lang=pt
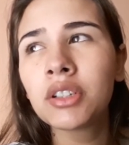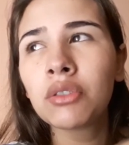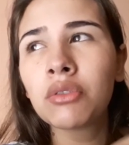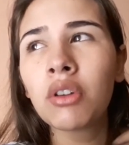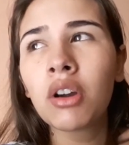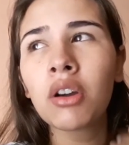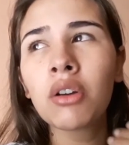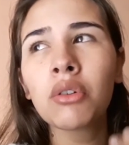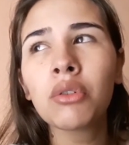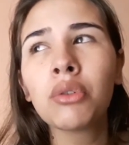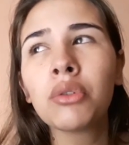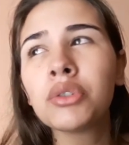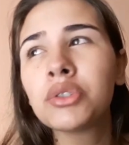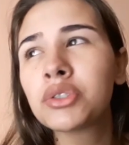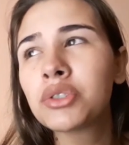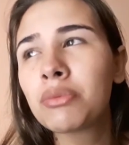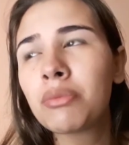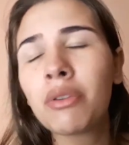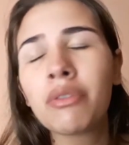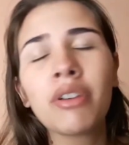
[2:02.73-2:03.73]
alguma coisa,
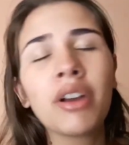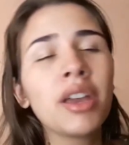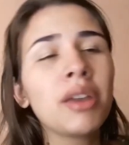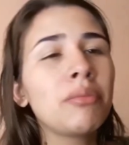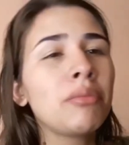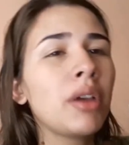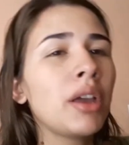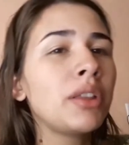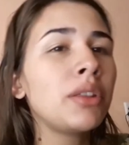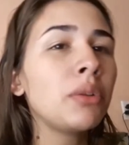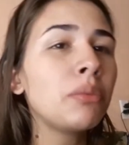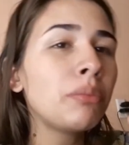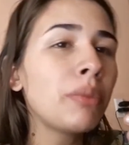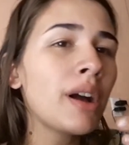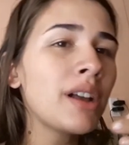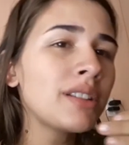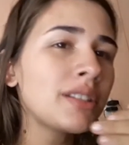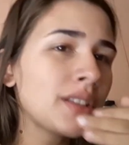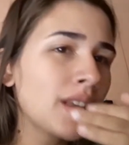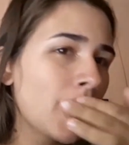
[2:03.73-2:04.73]
tomava remédio, não
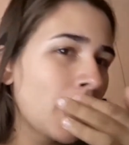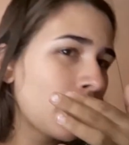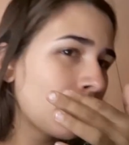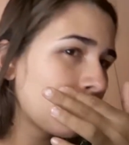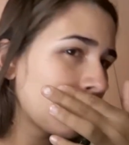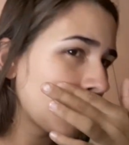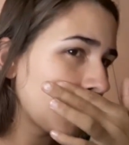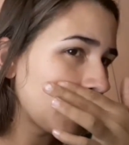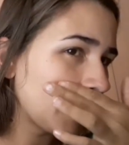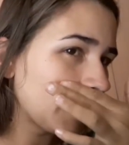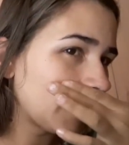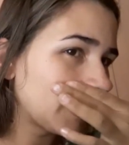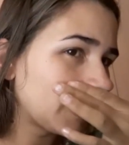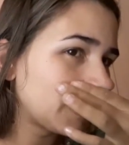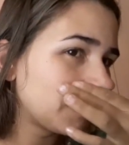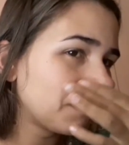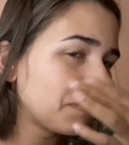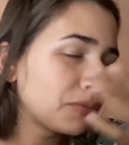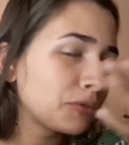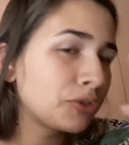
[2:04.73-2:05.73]
passava.
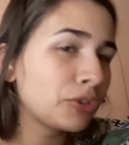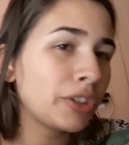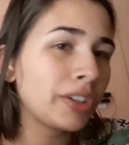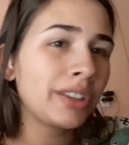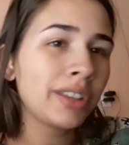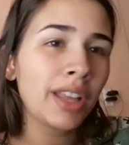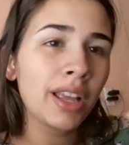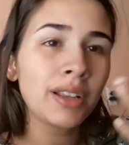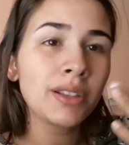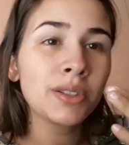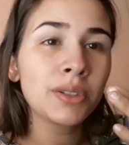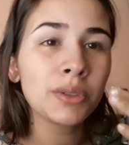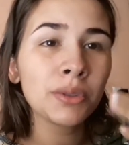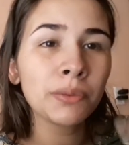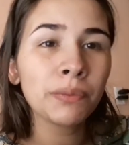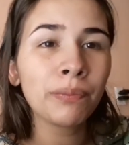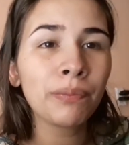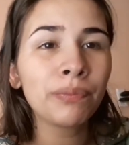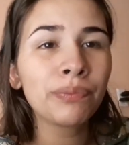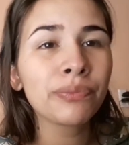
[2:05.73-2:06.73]
Foi tenso.
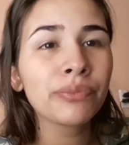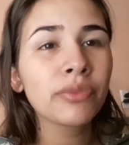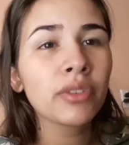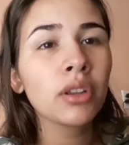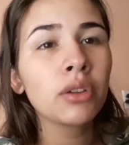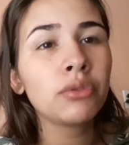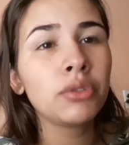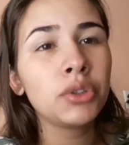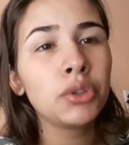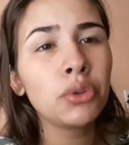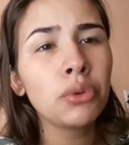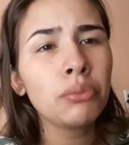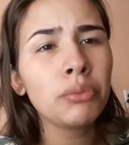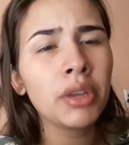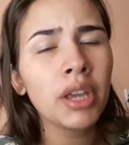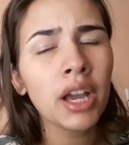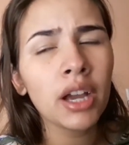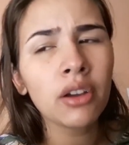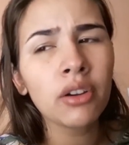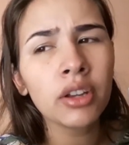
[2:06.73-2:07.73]
Fui
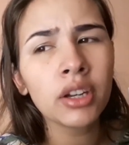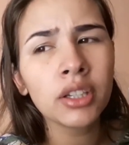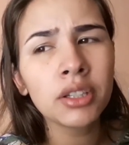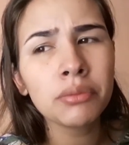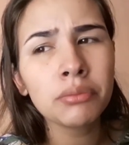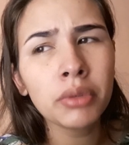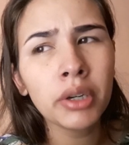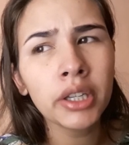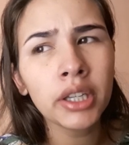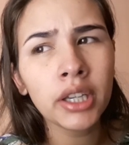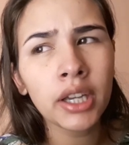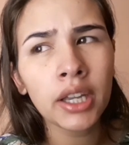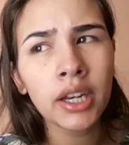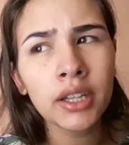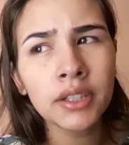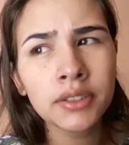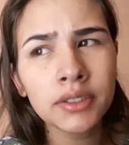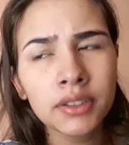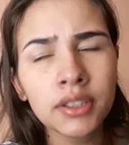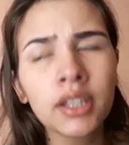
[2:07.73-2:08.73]
dormir agora de manhã, era
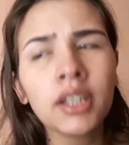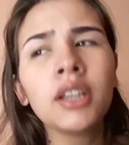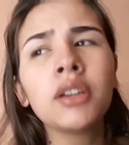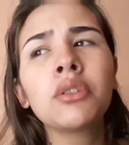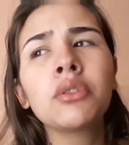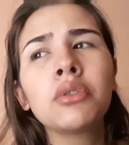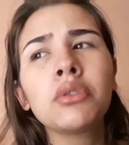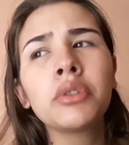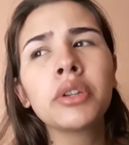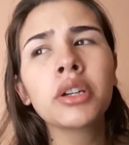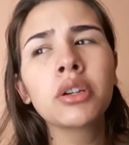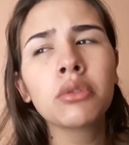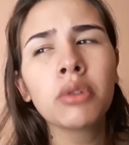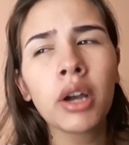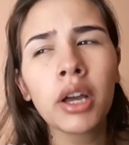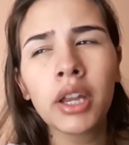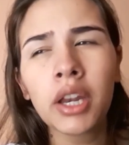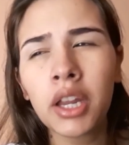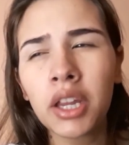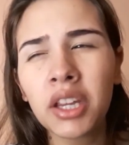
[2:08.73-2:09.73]

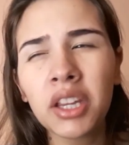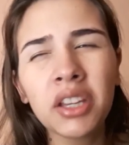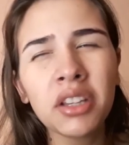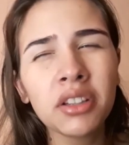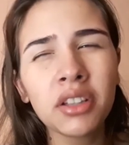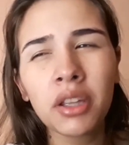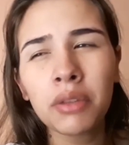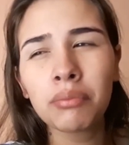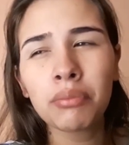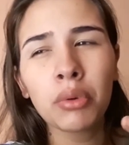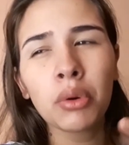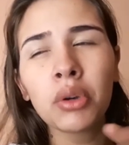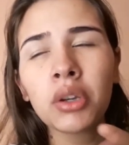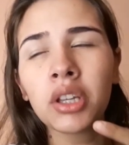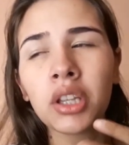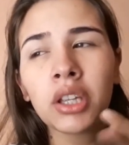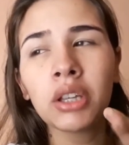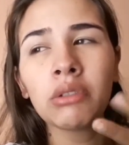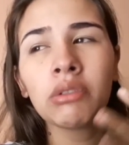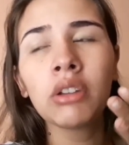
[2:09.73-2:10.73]
5h40 e
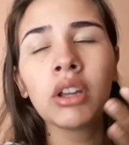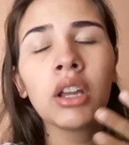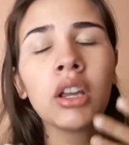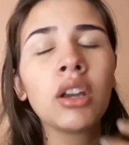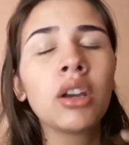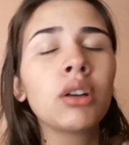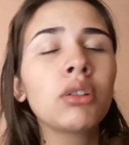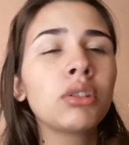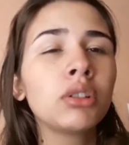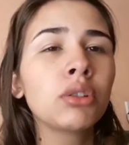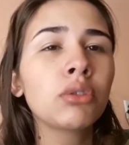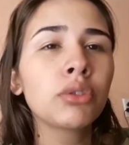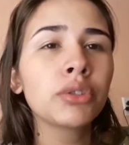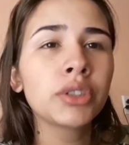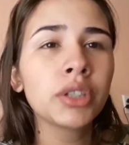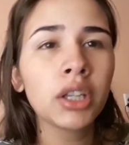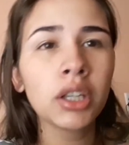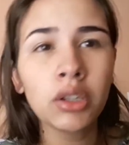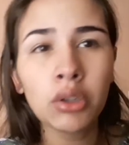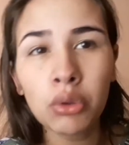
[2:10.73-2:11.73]
pouquinho, quando eu
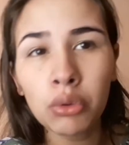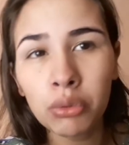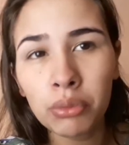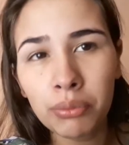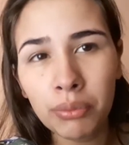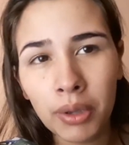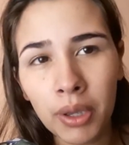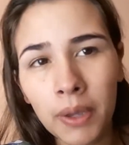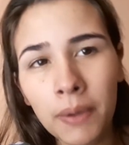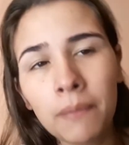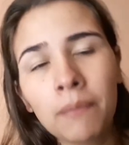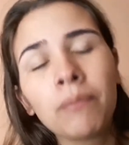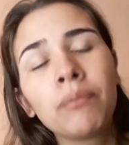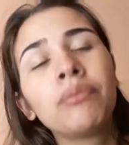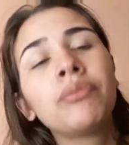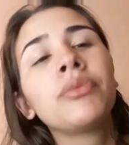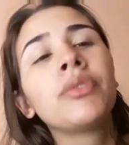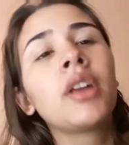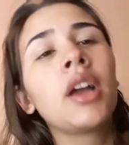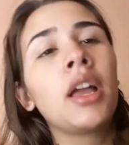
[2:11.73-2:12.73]
consegui dormir.
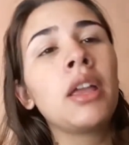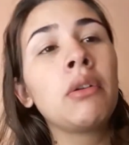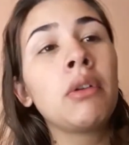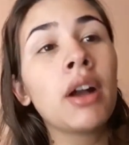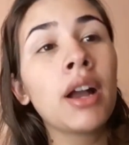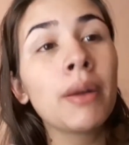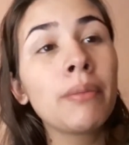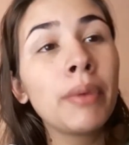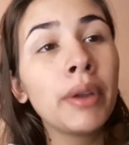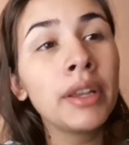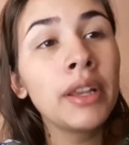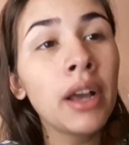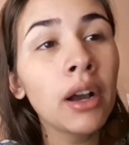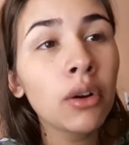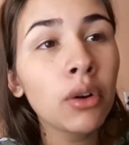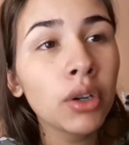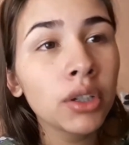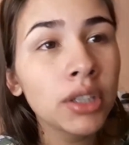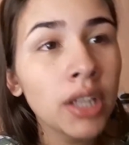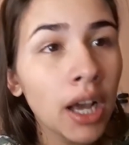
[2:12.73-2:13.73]
Aí eu acabei de
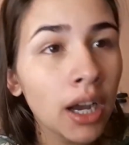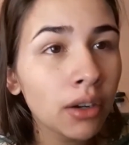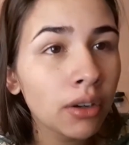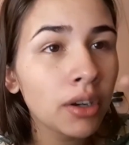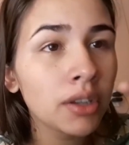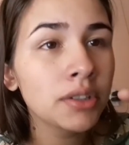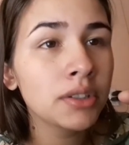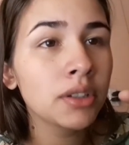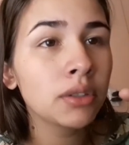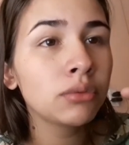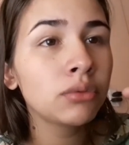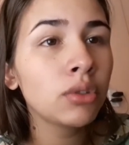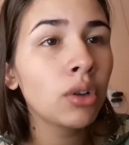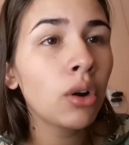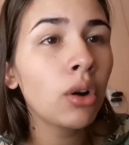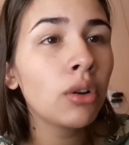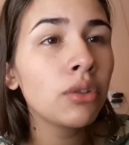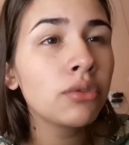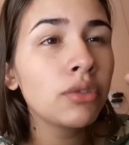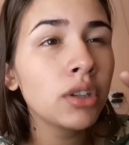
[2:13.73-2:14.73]
acordar, agora são
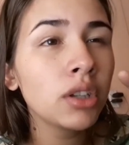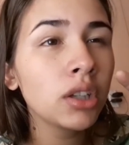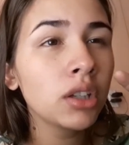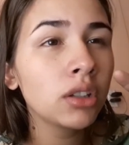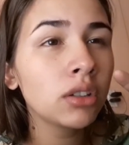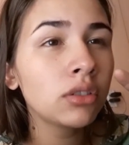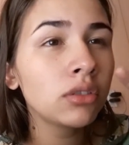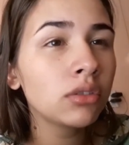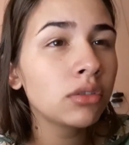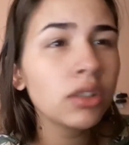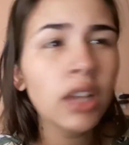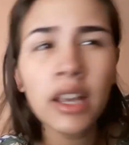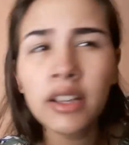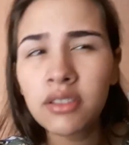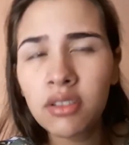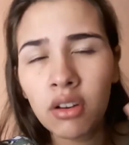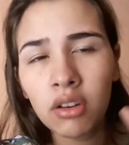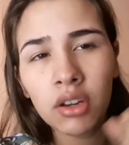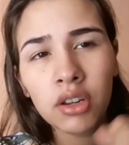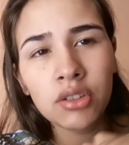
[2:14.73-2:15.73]
9, 10
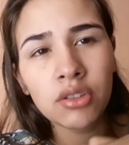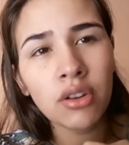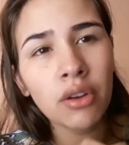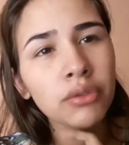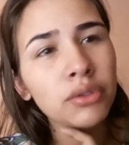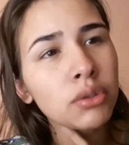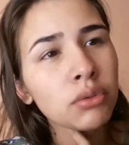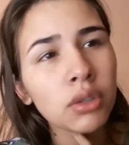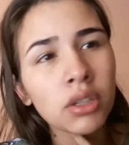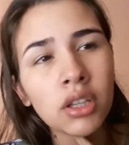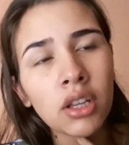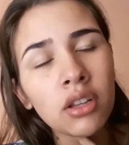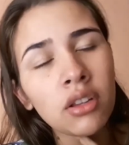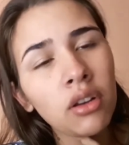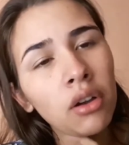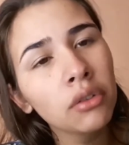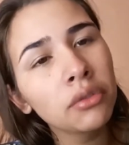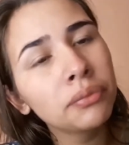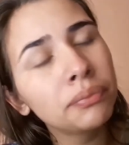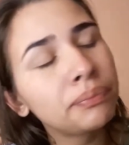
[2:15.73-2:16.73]
horas,
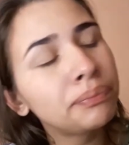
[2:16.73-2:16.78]
9h59.